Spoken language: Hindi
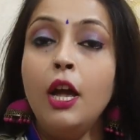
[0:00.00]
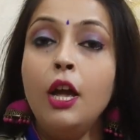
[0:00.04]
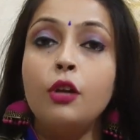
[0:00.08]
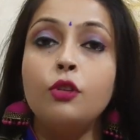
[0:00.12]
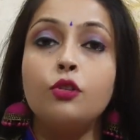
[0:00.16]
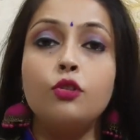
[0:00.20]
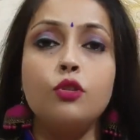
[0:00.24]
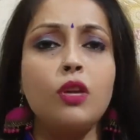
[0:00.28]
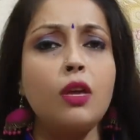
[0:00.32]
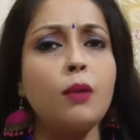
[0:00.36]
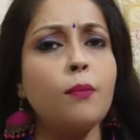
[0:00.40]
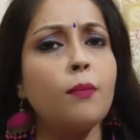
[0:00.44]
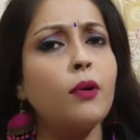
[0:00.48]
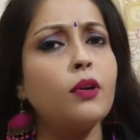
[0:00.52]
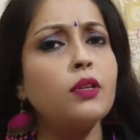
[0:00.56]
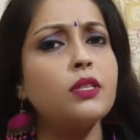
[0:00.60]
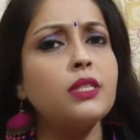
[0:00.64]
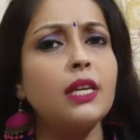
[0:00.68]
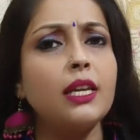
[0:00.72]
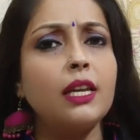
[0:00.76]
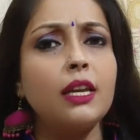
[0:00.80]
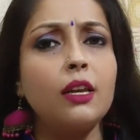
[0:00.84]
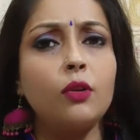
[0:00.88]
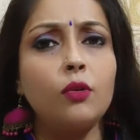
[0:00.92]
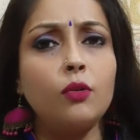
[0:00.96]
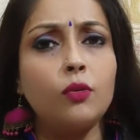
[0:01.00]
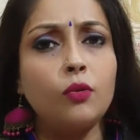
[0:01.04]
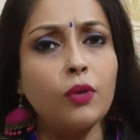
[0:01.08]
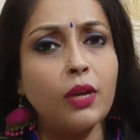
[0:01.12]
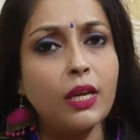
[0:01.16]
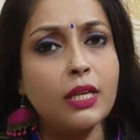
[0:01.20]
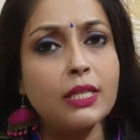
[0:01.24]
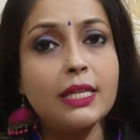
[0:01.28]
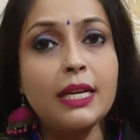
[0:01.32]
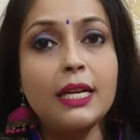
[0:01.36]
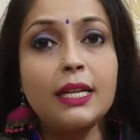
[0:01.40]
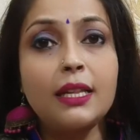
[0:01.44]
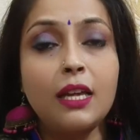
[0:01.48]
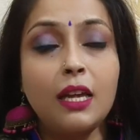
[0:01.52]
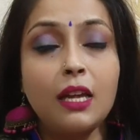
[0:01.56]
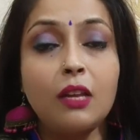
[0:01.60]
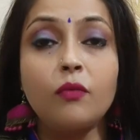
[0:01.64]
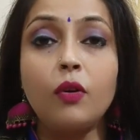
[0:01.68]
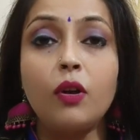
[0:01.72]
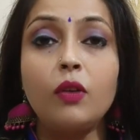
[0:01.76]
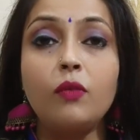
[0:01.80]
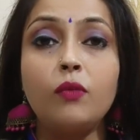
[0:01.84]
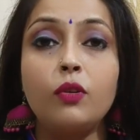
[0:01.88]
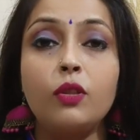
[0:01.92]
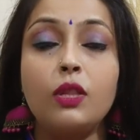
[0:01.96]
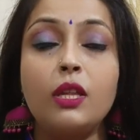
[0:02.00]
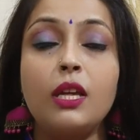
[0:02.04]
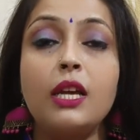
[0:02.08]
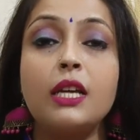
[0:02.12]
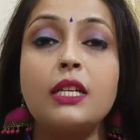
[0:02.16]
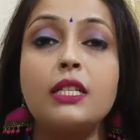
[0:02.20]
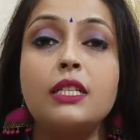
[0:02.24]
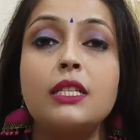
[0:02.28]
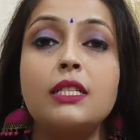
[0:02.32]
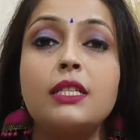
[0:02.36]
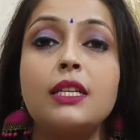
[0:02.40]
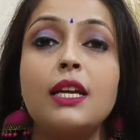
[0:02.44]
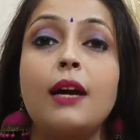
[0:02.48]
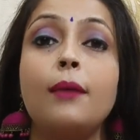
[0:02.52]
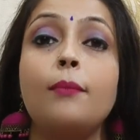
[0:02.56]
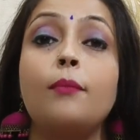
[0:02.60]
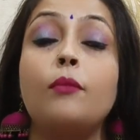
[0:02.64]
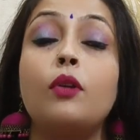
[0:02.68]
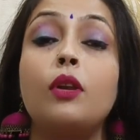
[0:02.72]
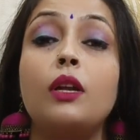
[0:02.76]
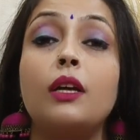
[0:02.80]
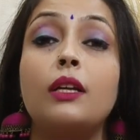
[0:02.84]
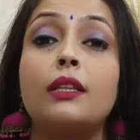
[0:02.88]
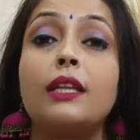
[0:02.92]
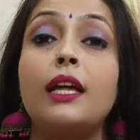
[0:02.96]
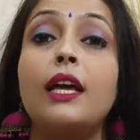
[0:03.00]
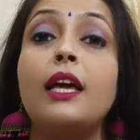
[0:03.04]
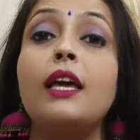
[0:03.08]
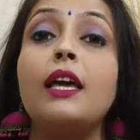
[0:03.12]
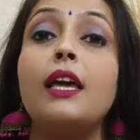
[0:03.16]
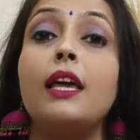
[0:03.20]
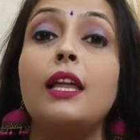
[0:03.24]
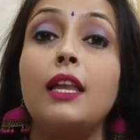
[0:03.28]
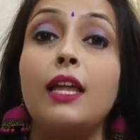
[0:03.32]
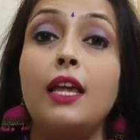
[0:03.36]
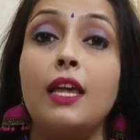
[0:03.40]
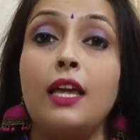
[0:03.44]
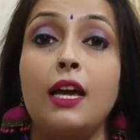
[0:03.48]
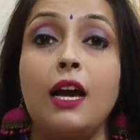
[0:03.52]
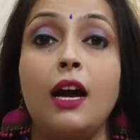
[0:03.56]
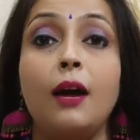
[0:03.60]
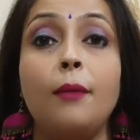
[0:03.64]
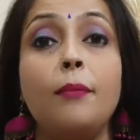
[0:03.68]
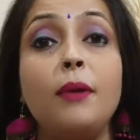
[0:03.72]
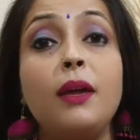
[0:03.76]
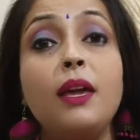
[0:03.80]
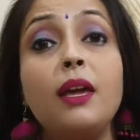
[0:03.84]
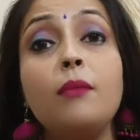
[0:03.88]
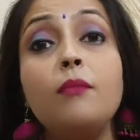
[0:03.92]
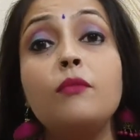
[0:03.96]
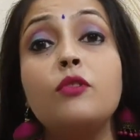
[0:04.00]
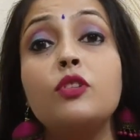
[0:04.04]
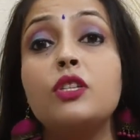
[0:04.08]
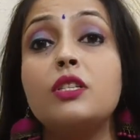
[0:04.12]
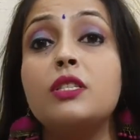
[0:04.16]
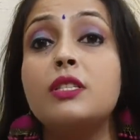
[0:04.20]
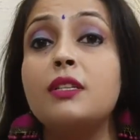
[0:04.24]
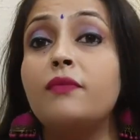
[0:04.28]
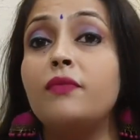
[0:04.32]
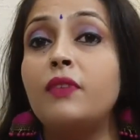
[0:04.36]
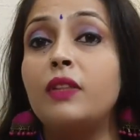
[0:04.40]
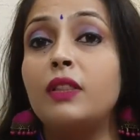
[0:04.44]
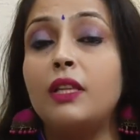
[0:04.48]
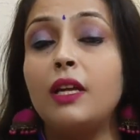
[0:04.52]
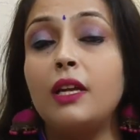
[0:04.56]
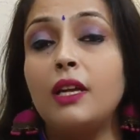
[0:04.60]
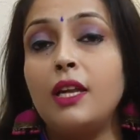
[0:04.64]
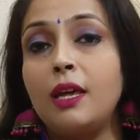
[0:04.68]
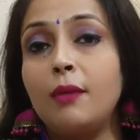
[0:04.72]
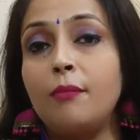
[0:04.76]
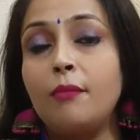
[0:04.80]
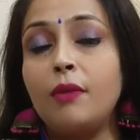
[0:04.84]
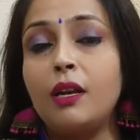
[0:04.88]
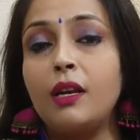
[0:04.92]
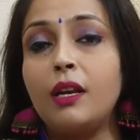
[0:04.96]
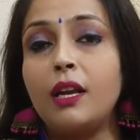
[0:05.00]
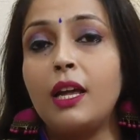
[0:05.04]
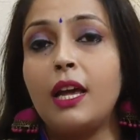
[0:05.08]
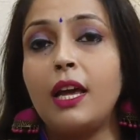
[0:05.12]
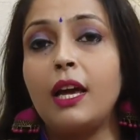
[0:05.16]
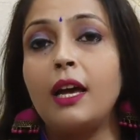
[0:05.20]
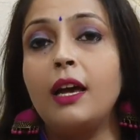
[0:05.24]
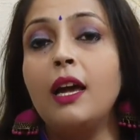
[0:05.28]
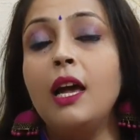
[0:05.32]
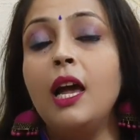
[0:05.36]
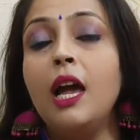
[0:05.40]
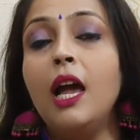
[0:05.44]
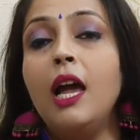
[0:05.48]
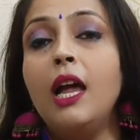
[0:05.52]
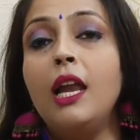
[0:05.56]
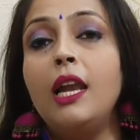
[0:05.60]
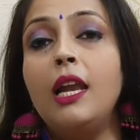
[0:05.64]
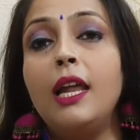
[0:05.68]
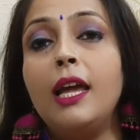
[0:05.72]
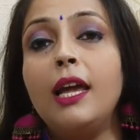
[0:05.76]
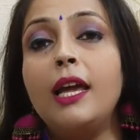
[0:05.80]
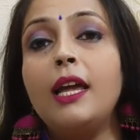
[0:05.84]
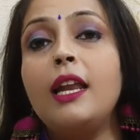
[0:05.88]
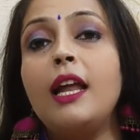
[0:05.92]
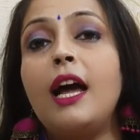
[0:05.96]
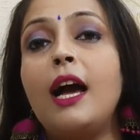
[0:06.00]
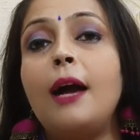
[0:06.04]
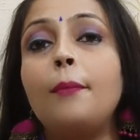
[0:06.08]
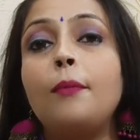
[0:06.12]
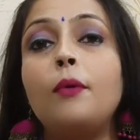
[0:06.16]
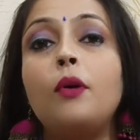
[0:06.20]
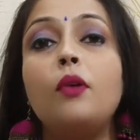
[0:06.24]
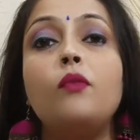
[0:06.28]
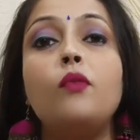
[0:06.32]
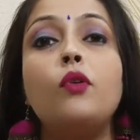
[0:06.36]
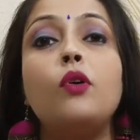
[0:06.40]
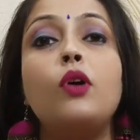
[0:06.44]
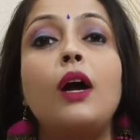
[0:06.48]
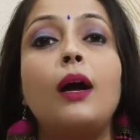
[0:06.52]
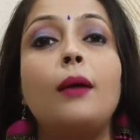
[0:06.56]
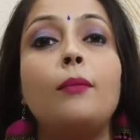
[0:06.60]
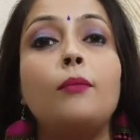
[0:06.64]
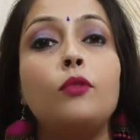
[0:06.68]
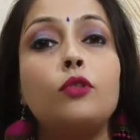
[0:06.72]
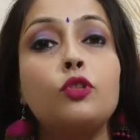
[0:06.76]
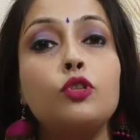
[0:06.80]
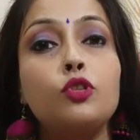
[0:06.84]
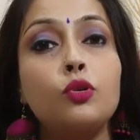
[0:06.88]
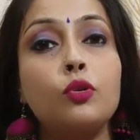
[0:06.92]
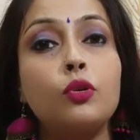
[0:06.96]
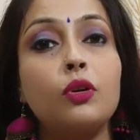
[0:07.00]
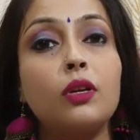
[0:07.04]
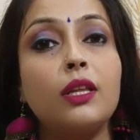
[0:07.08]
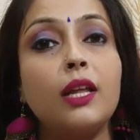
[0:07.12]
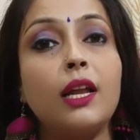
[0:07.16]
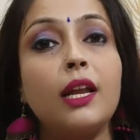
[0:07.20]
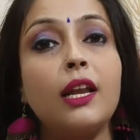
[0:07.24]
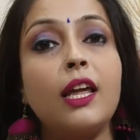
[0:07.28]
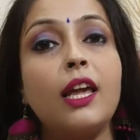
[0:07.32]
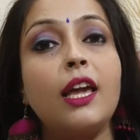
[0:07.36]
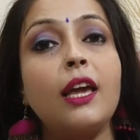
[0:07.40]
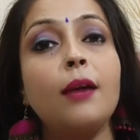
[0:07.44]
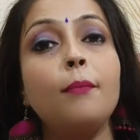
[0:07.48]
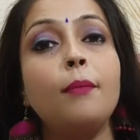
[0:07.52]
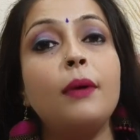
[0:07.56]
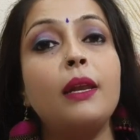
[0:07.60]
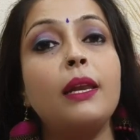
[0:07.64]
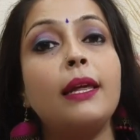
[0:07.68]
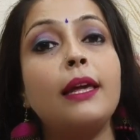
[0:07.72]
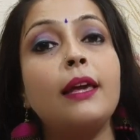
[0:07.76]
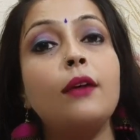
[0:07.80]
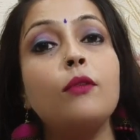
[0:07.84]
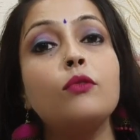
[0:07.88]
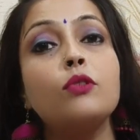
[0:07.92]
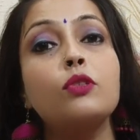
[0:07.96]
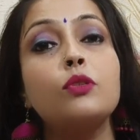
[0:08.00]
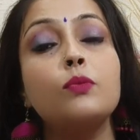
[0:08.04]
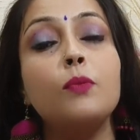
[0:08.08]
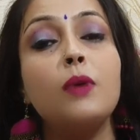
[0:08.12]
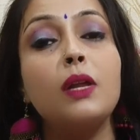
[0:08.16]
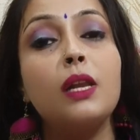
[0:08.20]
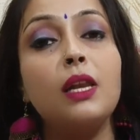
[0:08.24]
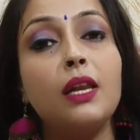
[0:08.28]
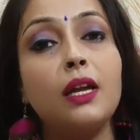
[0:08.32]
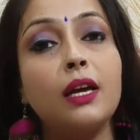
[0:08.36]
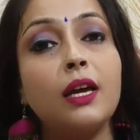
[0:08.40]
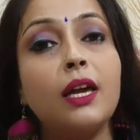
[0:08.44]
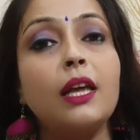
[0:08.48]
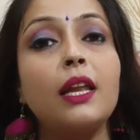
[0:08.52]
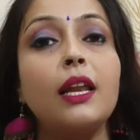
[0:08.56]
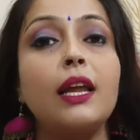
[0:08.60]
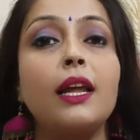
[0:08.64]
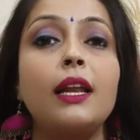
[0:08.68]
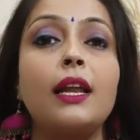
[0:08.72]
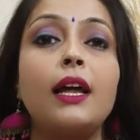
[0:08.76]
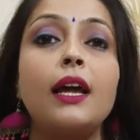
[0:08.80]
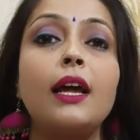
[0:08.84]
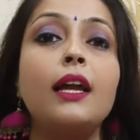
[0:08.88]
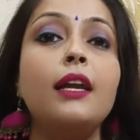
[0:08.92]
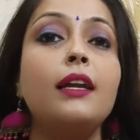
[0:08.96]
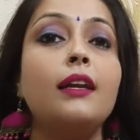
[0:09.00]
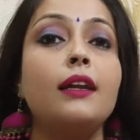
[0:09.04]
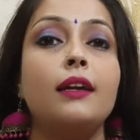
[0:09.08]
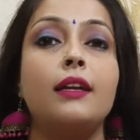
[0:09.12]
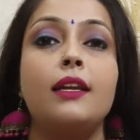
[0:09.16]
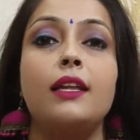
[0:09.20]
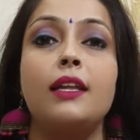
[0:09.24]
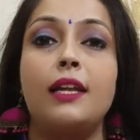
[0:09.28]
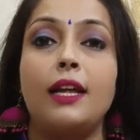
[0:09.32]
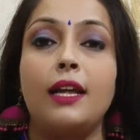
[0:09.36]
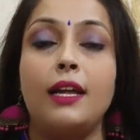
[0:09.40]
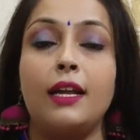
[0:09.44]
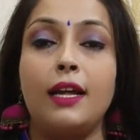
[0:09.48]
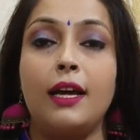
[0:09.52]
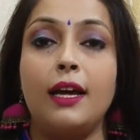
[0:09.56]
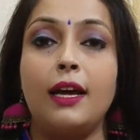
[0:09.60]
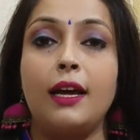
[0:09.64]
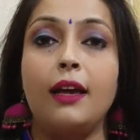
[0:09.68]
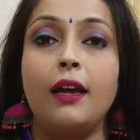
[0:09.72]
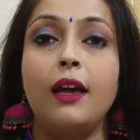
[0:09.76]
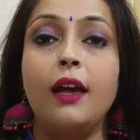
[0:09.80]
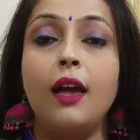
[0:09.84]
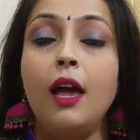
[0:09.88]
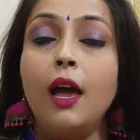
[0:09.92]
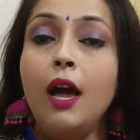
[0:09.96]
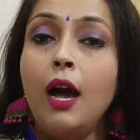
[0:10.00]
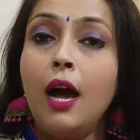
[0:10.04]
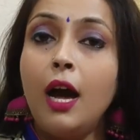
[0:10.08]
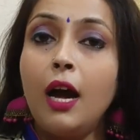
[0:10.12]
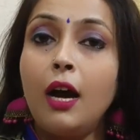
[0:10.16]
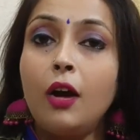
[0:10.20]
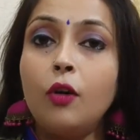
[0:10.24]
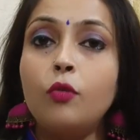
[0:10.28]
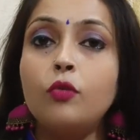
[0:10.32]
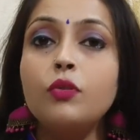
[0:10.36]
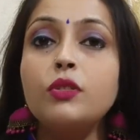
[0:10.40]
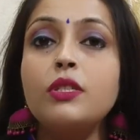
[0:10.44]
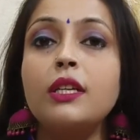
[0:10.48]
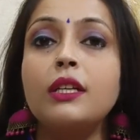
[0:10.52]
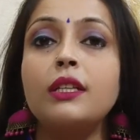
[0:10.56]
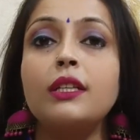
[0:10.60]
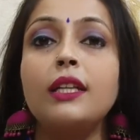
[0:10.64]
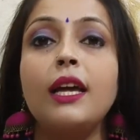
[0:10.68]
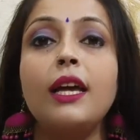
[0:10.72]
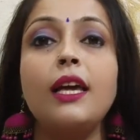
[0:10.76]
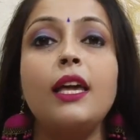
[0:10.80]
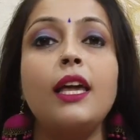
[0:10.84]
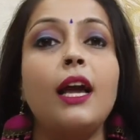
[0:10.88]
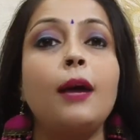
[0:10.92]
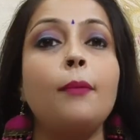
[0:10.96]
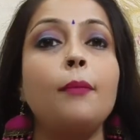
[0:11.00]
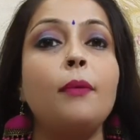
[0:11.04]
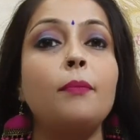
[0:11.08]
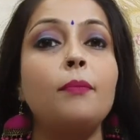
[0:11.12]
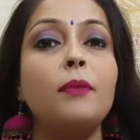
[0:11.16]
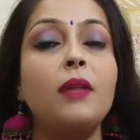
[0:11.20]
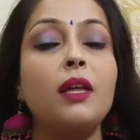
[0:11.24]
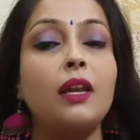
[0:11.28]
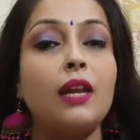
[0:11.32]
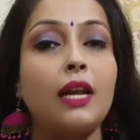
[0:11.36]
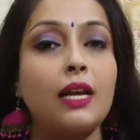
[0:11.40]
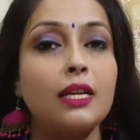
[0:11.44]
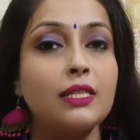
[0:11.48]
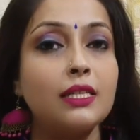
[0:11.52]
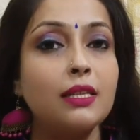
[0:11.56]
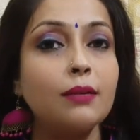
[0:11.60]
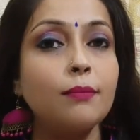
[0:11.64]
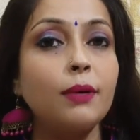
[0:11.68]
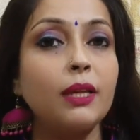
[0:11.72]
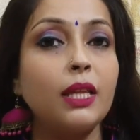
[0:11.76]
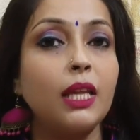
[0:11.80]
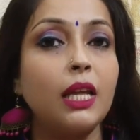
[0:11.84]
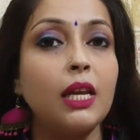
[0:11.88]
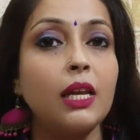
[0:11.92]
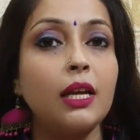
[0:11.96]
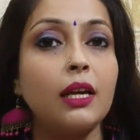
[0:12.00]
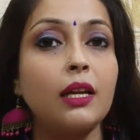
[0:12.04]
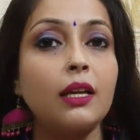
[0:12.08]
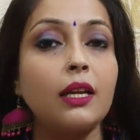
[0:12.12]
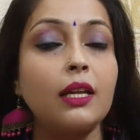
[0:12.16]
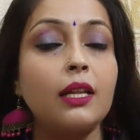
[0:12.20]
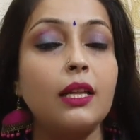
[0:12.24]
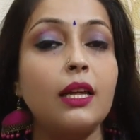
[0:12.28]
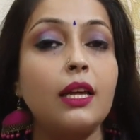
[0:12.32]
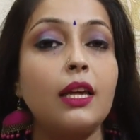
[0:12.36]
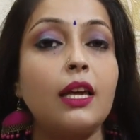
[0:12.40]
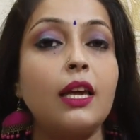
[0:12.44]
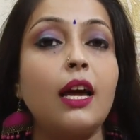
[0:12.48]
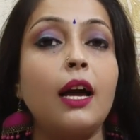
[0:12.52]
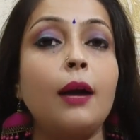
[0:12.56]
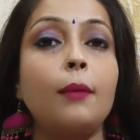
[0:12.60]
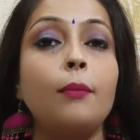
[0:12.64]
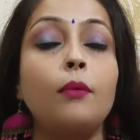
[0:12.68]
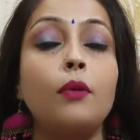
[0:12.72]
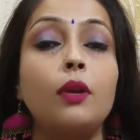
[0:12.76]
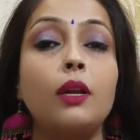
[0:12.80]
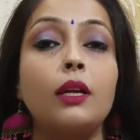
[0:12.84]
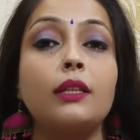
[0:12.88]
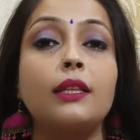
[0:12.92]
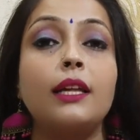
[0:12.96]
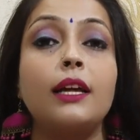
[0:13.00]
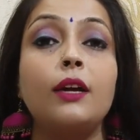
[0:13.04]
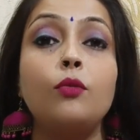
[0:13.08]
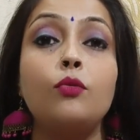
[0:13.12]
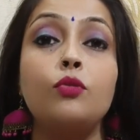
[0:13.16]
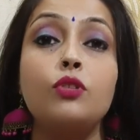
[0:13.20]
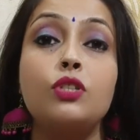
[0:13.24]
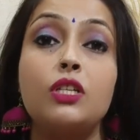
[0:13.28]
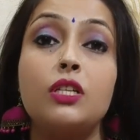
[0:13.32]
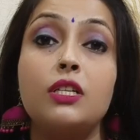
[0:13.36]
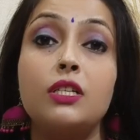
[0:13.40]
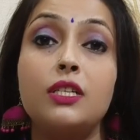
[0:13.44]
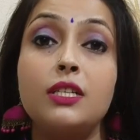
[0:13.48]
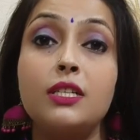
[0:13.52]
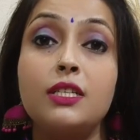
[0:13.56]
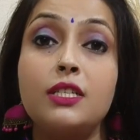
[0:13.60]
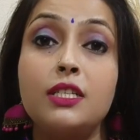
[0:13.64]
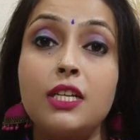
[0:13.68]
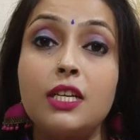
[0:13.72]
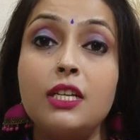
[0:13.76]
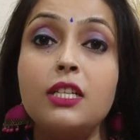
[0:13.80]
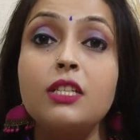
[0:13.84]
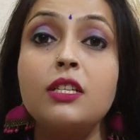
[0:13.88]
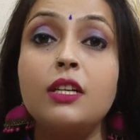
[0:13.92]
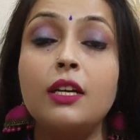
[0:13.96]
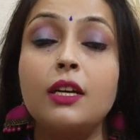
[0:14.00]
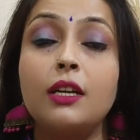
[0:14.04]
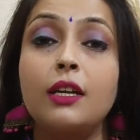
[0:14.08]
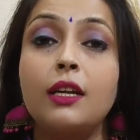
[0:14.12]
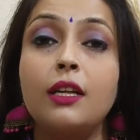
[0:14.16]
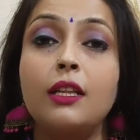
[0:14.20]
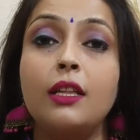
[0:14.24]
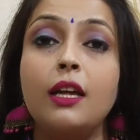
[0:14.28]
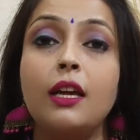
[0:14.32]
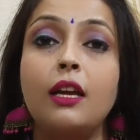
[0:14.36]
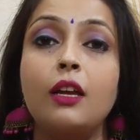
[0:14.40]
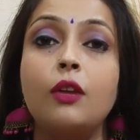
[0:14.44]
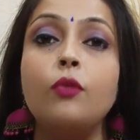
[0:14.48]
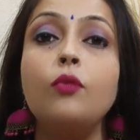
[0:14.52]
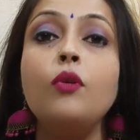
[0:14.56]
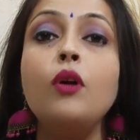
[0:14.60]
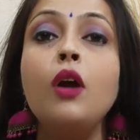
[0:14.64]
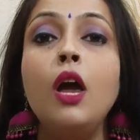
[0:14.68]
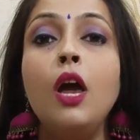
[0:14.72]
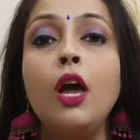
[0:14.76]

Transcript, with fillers: जो कि बहुत सारे लोगों के साथ इन्वॉल्व होती है चीज़ें आपको लगता है कि नहीं अभी मुझे सफलता सफलता नहीं मिल रही है लेकिन आपको वो काम को छोड़ना नहीं है बल्कि उसमें लगे रहना है डटे रहना है हाँ हो सकता है कि आप अपना रास्ता बदल करके देखिए आपको लगता है कुछ चीज़ें चेंज करके देख लो